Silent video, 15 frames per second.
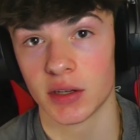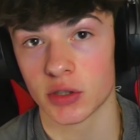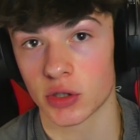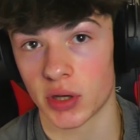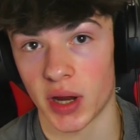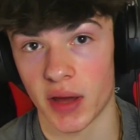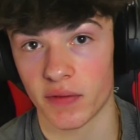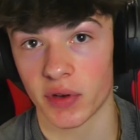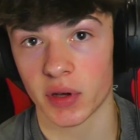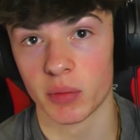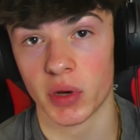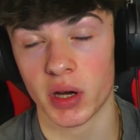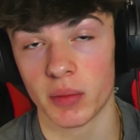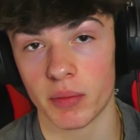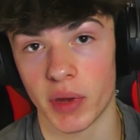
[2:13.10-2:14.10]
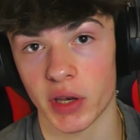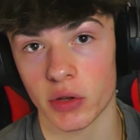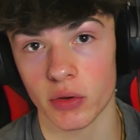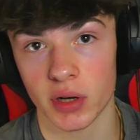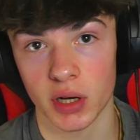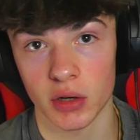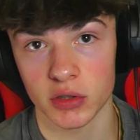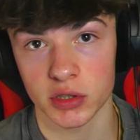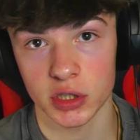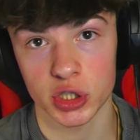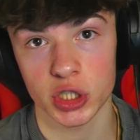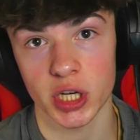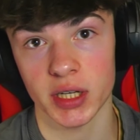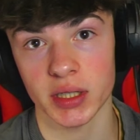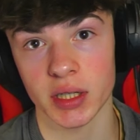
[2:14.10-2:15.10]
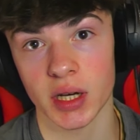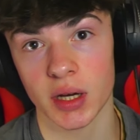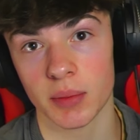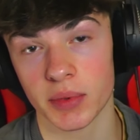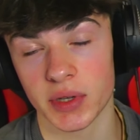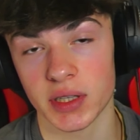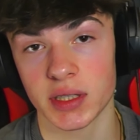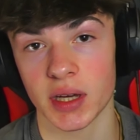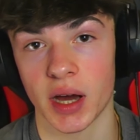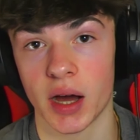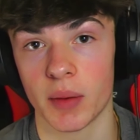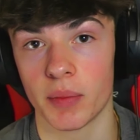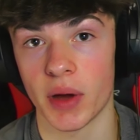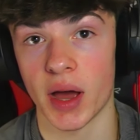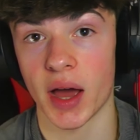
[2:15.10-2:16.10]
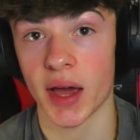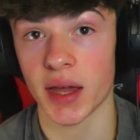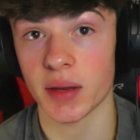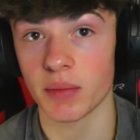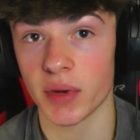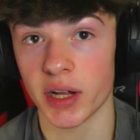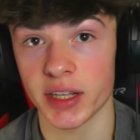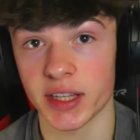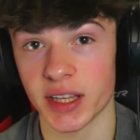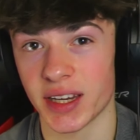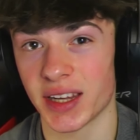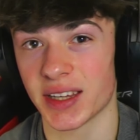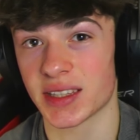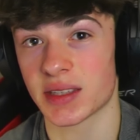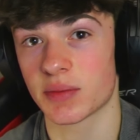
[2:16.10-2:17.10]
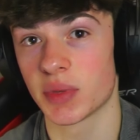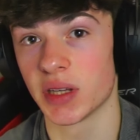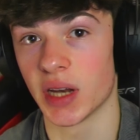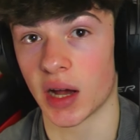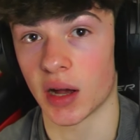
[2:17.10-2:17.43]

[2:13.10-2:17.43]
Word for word: sondern einfach immer manuell ausgecheckt habe. Ich habe einmal den SP